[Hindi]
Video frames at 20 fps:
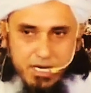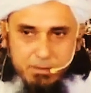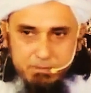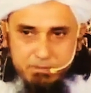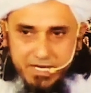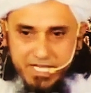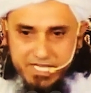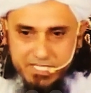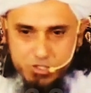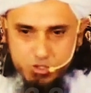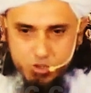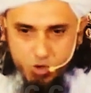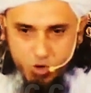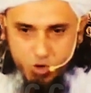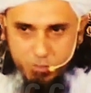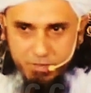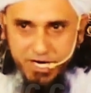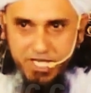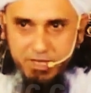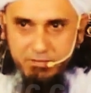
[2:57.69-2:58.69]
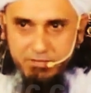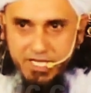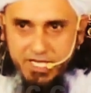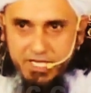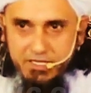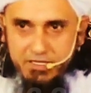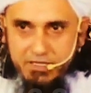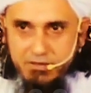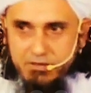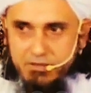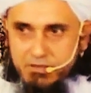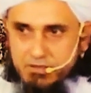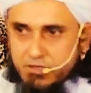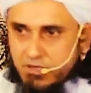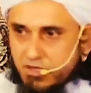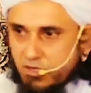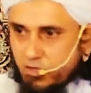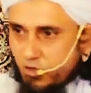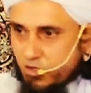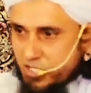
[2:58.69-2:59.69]
अपने झोंपड़े में
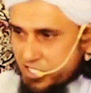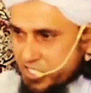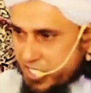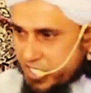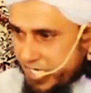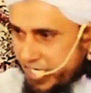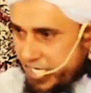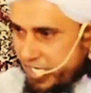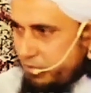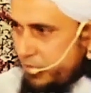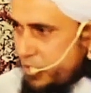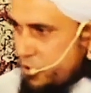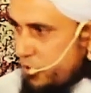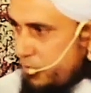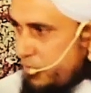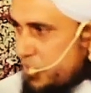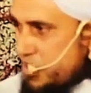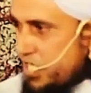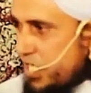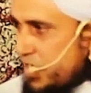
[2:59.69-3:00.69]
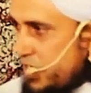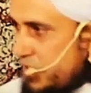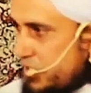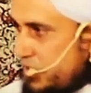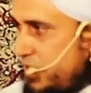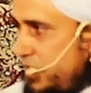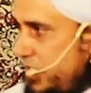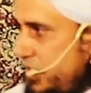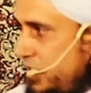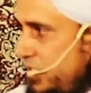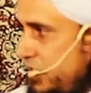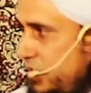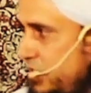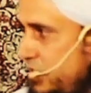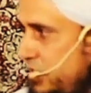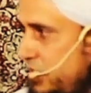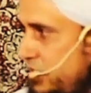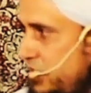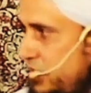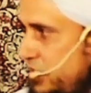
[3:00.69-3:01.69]
लोड शेडिंग में जो मशक्कत थी
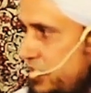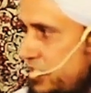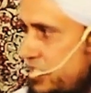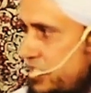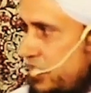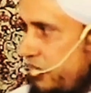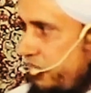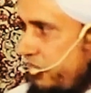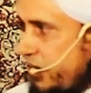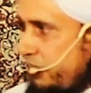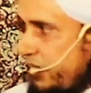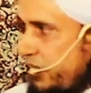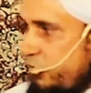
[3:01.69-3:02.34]
सफर